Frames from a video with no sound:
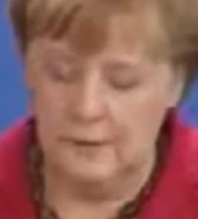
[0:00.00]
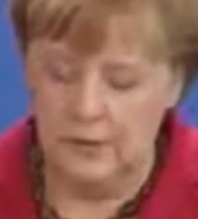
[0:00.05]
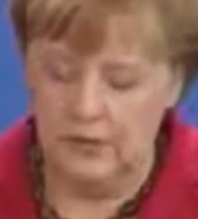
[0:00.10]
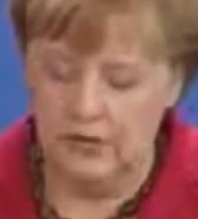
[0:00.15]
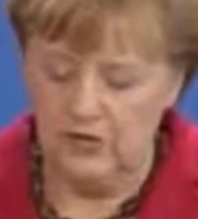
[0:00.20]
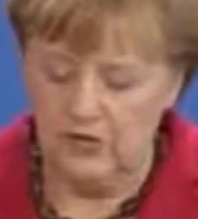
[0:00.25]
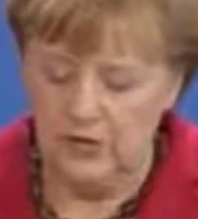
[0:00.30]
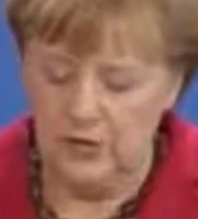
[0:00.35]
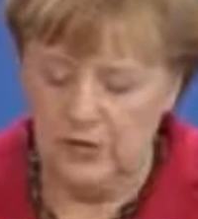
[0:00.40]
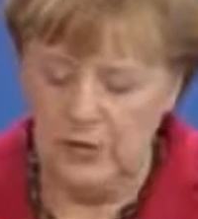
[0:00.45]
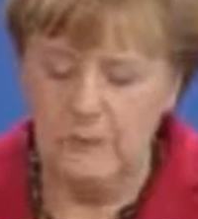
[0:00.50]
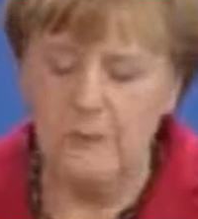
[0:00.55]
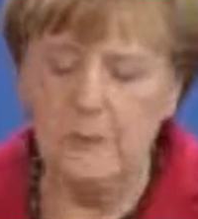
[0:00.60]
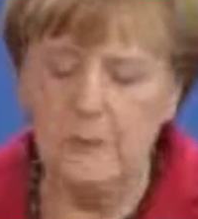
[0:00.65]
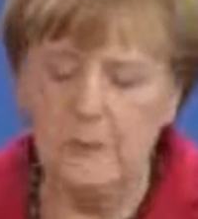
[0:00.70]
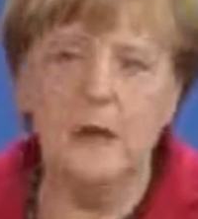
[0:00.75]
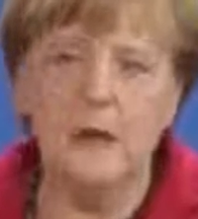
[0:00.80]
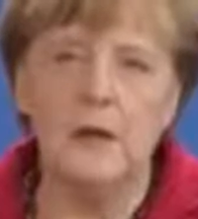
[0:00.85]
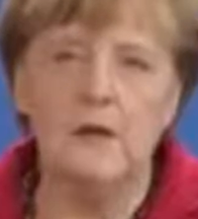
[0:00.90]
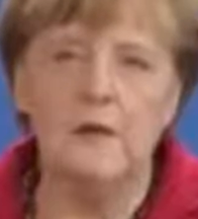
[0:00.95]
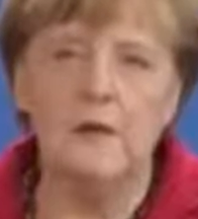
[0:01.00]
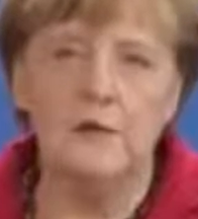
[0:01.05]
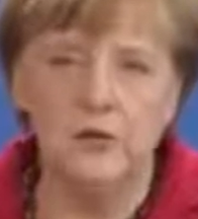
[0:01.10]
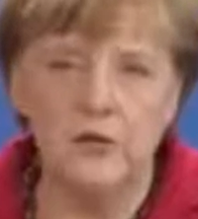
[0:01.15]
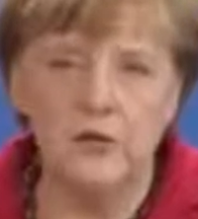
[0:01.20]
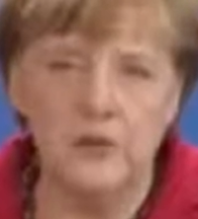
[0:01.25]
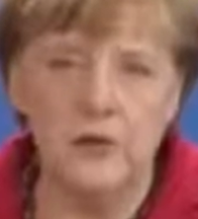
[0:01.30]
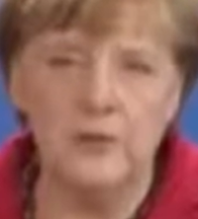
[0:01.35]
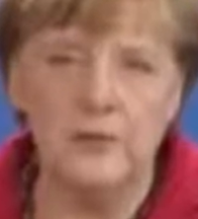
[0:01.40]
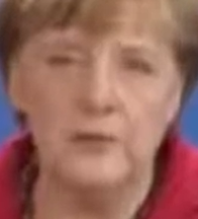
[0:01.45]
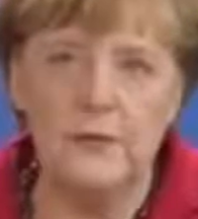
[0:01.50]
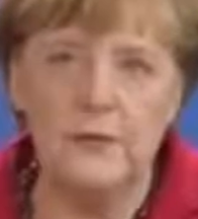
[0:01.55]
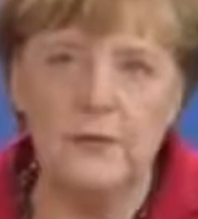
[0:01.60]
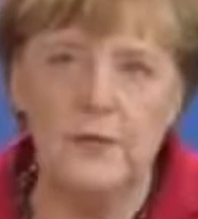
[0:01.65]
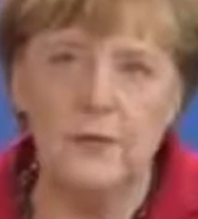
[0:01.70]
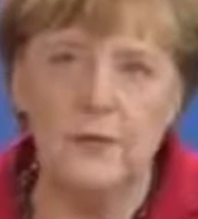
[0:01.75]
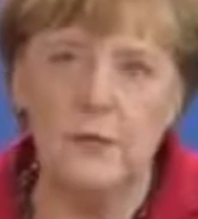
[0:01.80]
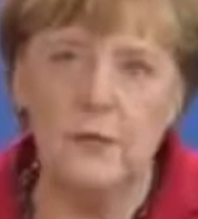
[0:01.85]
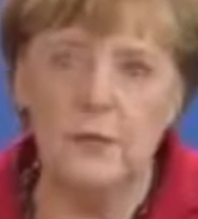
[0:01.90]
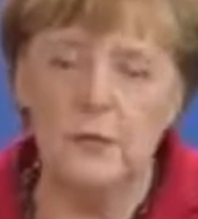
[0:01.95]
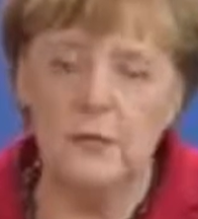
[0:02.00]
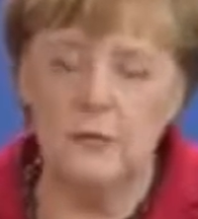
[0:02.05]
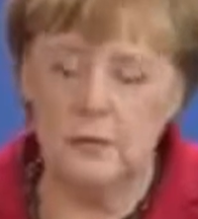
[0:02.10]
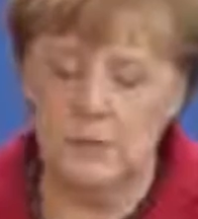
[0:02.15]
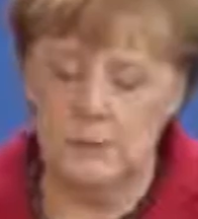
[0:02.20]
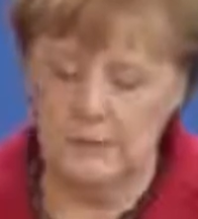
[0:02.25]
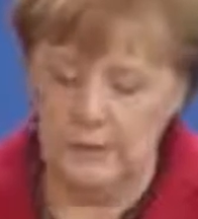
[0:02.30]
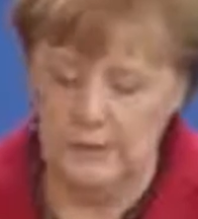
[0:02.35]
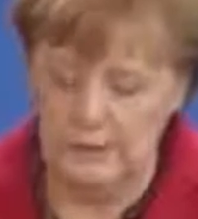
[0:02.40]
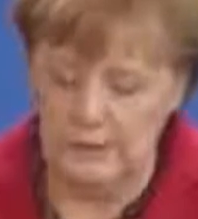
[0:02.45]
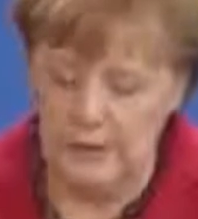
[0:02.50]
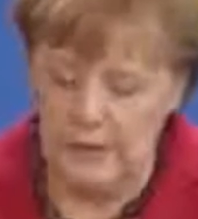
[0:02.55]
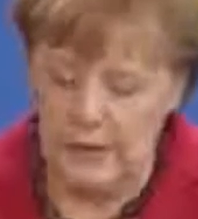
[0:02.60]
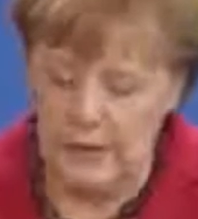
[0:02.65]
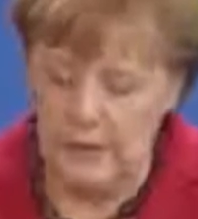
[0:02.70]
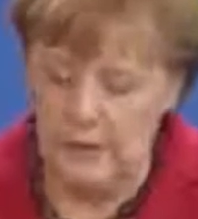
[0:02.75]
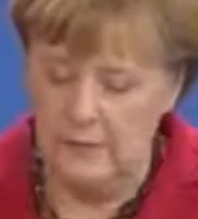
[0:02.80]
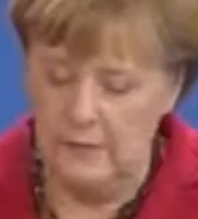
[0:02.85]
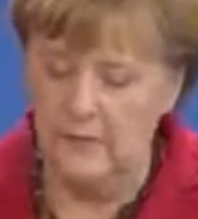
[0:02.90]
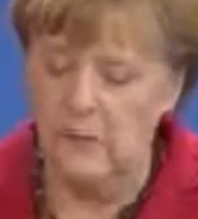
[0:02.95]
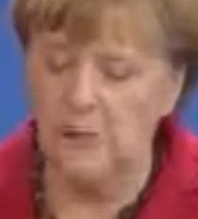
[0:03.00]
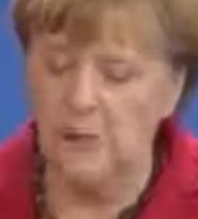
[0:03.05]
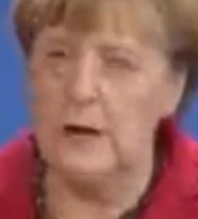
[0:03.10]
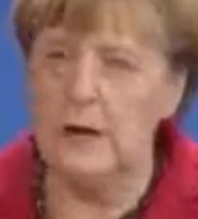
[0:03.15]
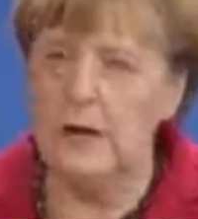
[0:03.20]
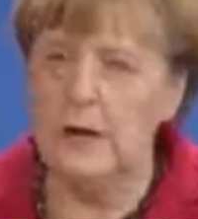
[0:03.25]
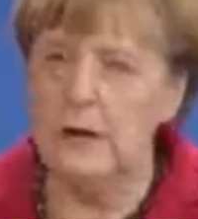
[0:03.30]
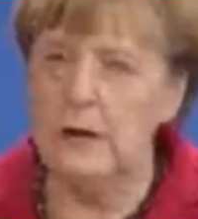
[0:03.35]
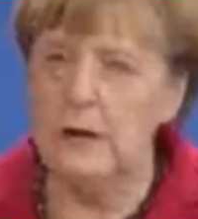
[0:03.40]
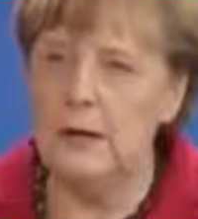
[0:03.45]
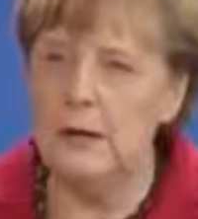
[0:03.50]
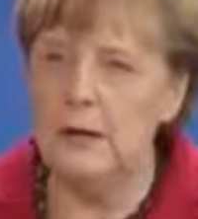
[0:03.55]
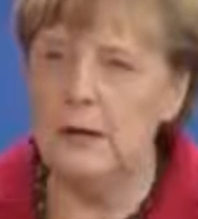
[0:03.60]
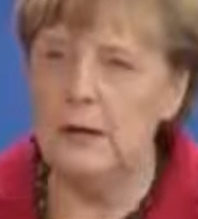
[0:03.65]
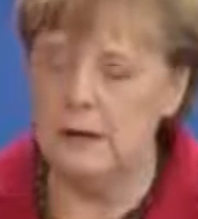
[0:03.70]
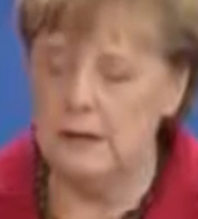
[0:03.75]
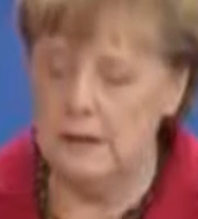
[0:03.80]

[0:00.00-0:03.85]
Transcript: Das Streben nach wirtschaftlichem und sozialem Wohlergehen,